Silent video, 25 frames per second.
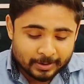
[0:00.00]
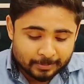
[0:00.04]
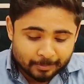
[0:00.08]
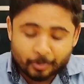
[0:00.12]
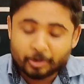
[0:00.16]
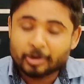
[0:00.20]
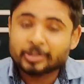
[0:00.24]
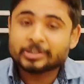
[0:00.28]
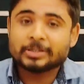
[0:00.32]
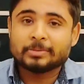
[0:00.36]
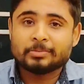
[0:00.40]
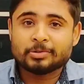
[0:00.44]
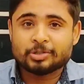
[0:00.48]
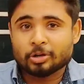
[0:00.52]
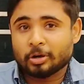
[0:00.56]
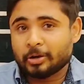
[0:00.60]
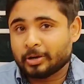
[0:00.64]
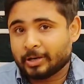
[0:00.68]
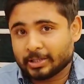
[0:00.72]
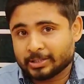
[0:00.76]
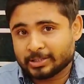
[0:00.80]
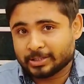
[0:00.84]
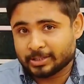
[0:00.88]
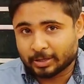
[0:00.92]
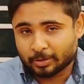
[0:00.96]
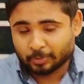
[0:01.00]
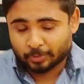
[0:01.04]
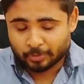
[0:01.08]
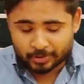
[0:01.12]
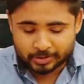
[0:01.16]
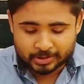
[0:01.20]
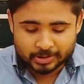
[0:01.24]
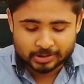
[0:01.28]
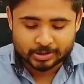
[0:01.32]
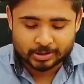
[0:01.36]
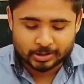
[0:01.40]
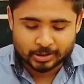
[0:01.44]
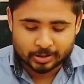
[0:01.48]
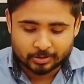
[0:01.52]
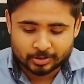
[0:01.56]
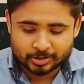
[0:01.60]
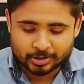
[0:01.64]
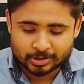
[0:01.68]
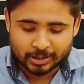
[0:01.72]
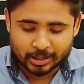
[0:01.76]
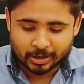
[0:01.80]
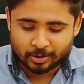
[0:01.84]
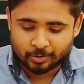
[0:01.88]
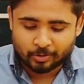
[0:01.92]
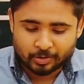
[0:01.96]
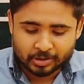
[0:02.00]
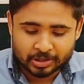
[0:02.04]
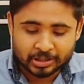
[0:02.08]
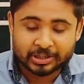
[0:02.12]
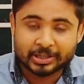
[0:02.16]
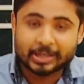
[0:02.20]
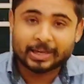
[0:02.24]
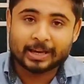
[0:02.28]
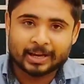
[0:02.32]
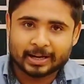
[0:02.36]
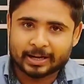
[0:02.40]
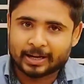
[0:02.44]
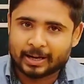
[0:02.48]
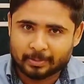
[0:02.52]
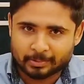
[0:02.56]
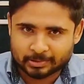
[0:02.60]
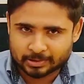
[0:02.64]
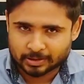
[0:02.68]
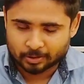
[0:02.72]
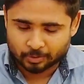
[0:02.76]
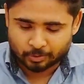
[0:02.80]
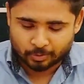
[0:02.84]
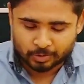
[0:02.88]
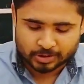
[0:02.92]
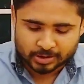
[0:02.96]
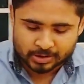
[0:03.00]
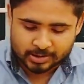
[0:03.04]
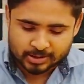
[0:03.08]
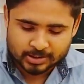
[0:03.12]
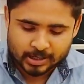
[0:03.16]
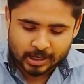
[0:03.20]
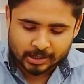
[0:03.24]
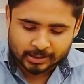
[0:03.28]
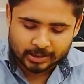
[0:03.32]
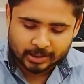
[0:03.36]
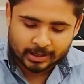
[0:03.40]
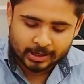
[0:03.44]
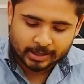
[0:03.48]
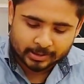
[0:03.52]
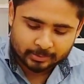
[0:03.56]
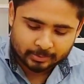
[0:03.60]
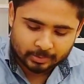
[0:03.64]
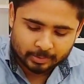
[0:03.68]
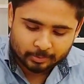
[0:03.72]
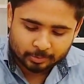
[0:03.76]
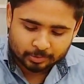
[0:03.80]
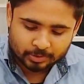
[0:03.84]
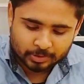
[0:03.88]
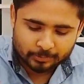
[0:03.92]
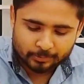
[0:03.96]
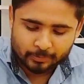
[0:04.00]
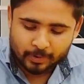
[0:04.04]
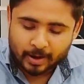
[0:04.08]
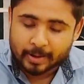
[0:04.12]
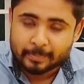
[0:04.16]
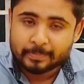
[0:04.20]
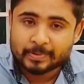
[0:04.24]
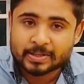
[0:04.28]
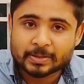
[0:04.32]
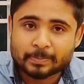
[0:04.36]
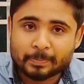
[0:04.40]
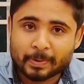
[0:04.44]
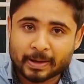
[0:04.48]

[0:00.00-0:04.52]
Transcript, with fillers: এরপরে যে বিষয়টা যেটা হয়েছে সেটা হচ্ছে দেখো কি কি এখানে আমাদের রয়েছে স্টার্টার আইটেমের মধ্যে ফাইভ